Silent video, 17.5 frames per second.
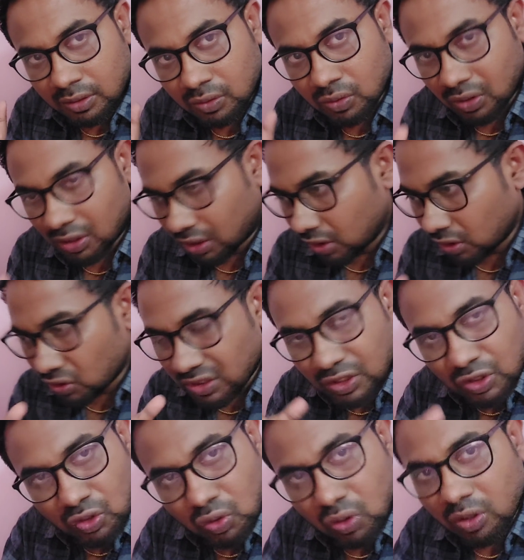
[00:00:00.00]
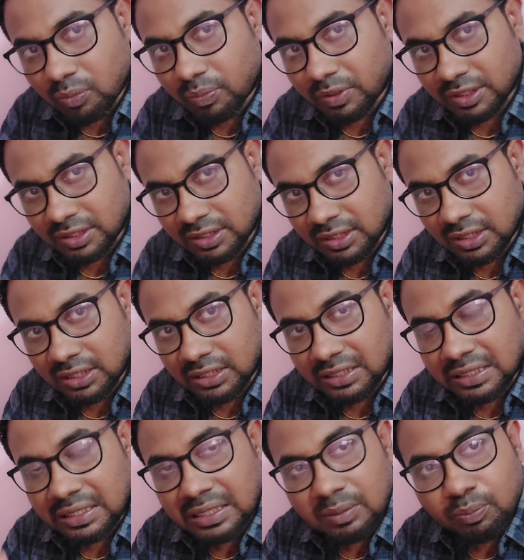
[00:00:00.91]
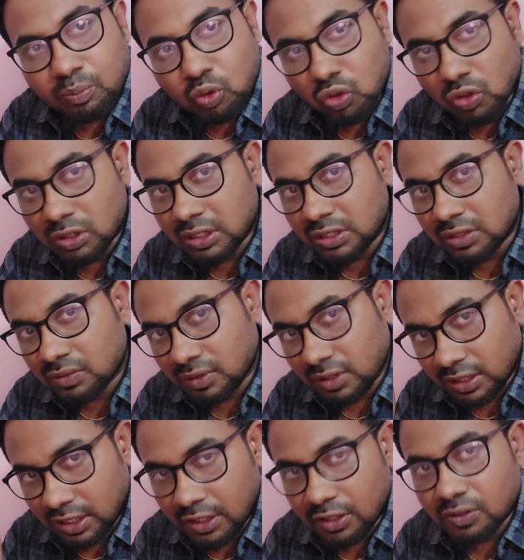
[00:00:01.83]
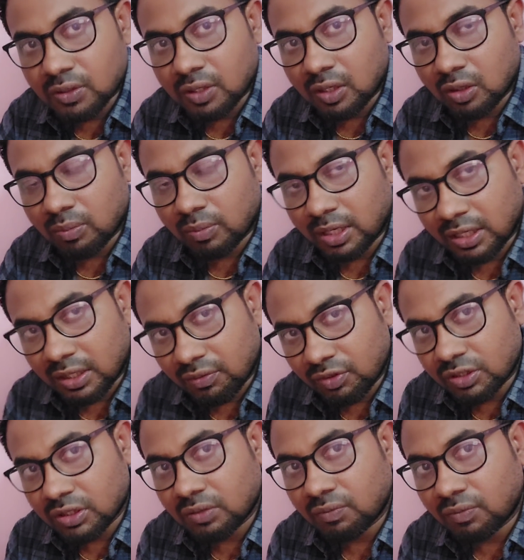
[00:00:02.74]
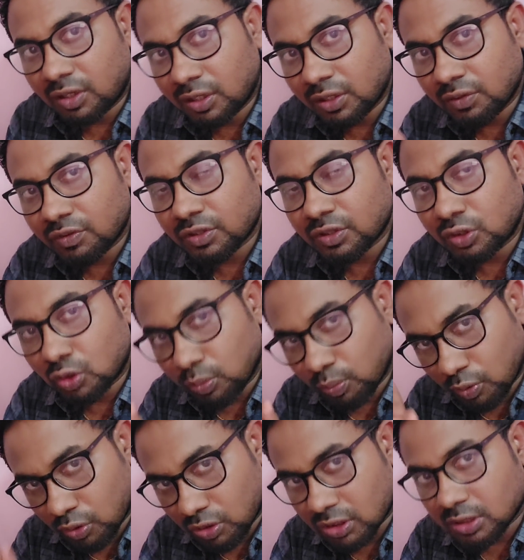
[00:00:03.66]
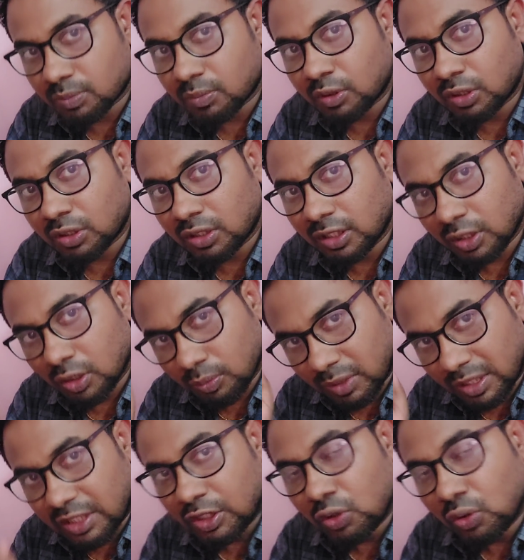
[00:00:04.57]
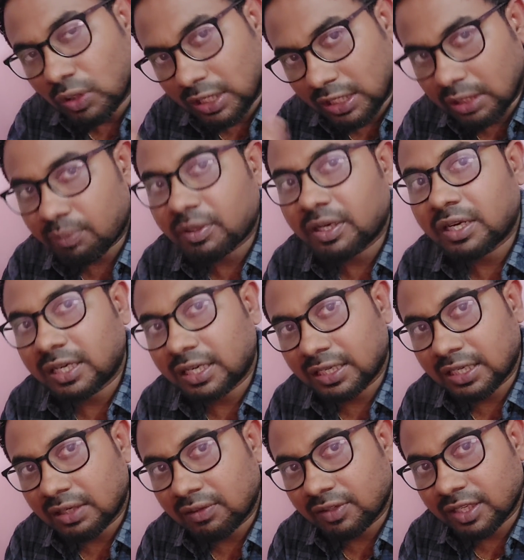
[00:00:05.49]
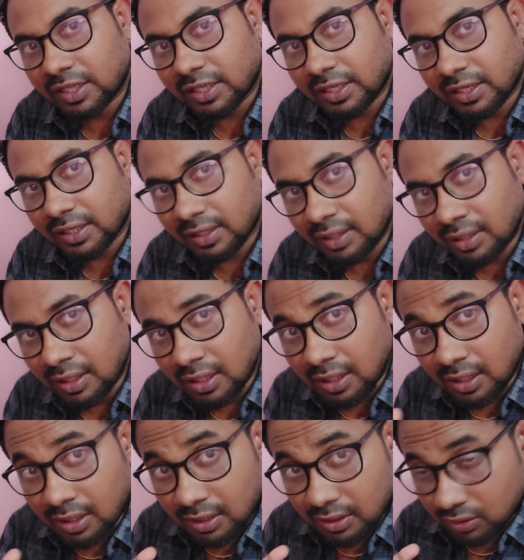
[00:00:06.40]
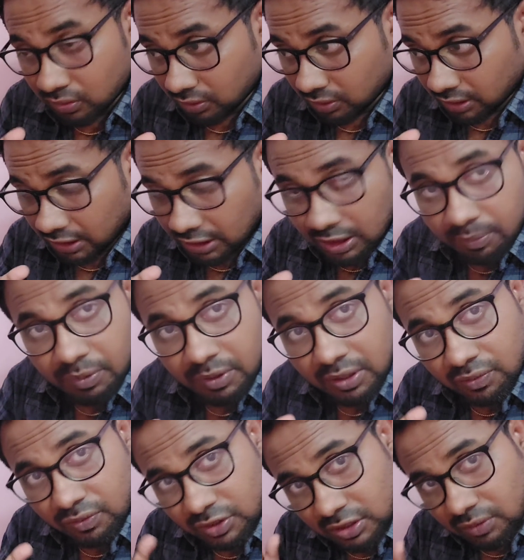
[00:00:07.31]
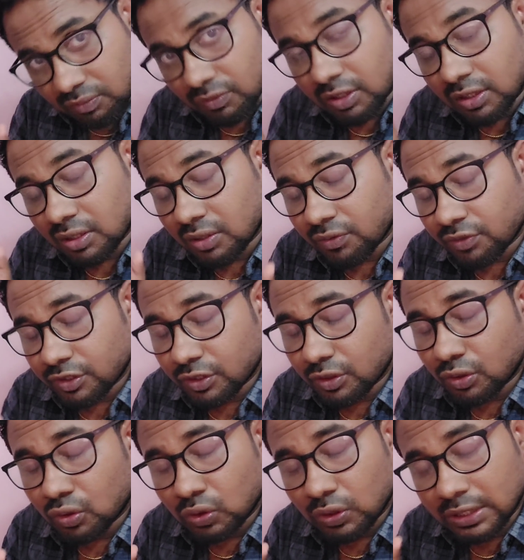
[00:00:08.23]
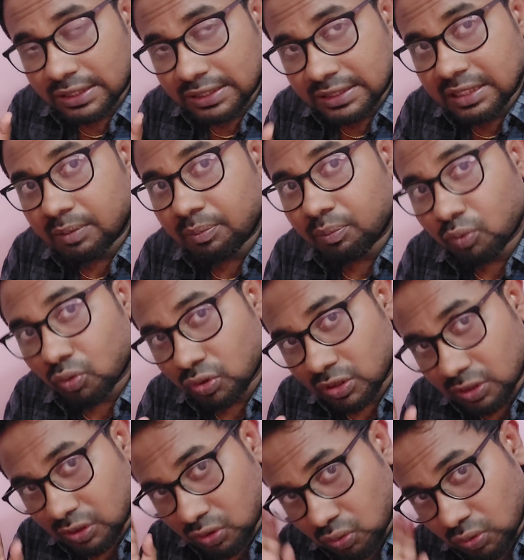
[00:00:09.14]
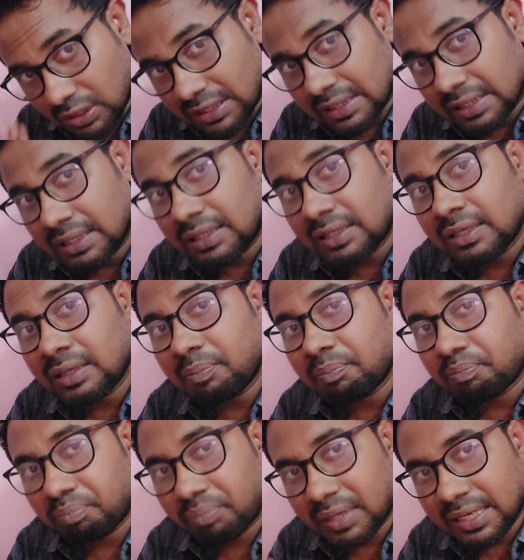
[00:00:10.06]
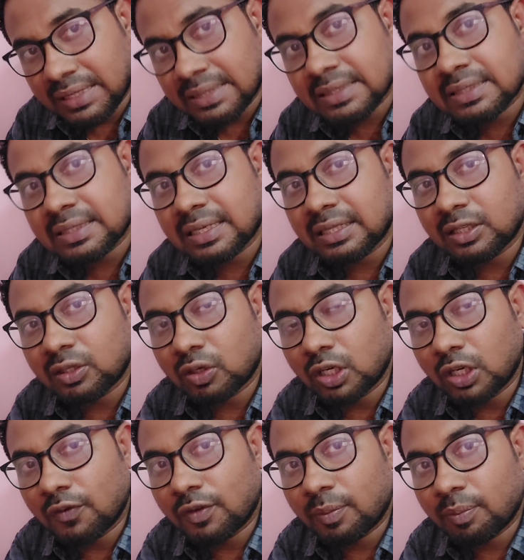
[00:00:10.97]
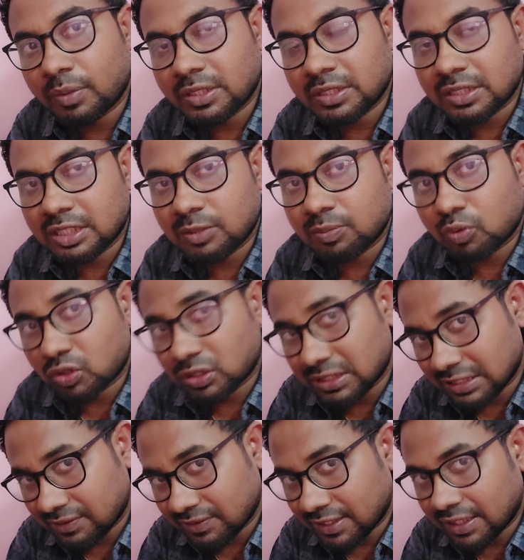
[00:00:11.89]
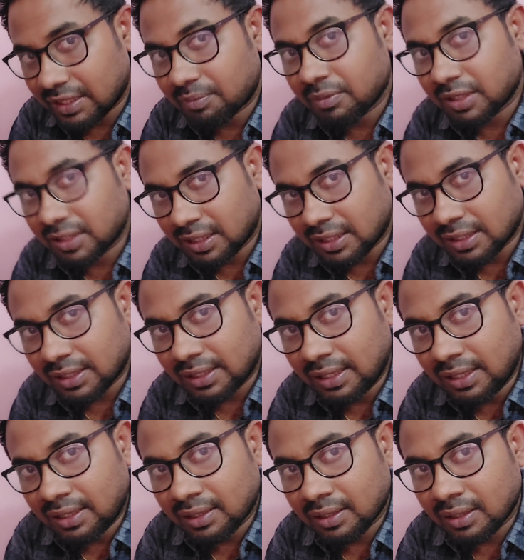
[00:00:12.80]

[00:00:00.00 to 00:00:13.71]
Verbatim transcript: ஸோ அண்ட் ஆல்சோ இன்னொரு பிரச்சனை என்னென்னா போர்ஷன்ஸ் வந்து ரெடியூஸ் ஆகுமா ரிவிஷன் ஒன் ரிவிஷன் டூ போர்ஷன்ஸ் மட்டும்தான் இருக்குமான்னு இன்னும் நிறைய பேர் எங்கிட்ட கேள்வி கேட்குறீங்க ஸோ கண்டிப்பாக ரிவிஷன் ஒன் ரிவிஷன் டூ எக்ஸாம் போர்ஷன்ஸும் இருக்குது ப்ளஸ் அந்த டுவெண்ட்டி ஃபைவ் பர்சன்டேஜ் போர்ஷன்ஸ் வைக்காமல் இருக்காங்கல்ல